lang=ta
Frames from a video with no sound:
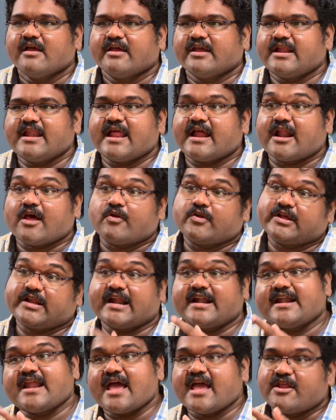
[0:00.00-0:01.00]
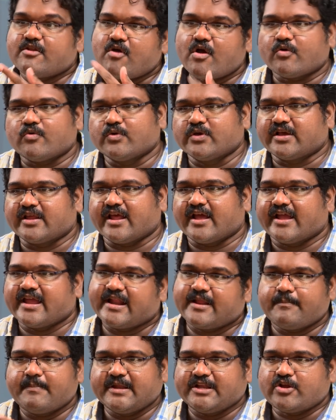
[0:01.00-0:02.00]
இல்லை நான் உனக்கு ரூபா கொடுக்குறேன்
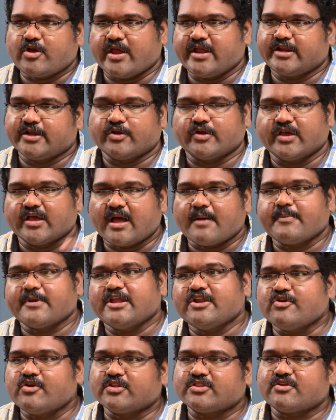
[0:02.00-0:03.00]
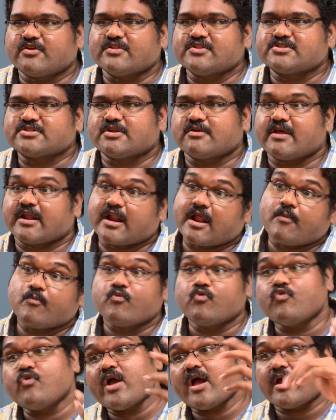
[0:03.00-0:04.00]
எனக்கு பிட் காயின் கொடு அப்போ இன்னொருத்தர் வந்து சொல்லுவார் நான்
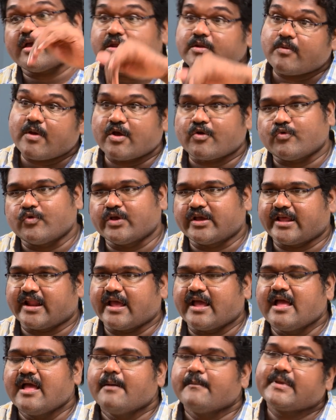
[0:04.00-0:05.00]
மூவாயிரம் ரூபா கொடுக்குறேன்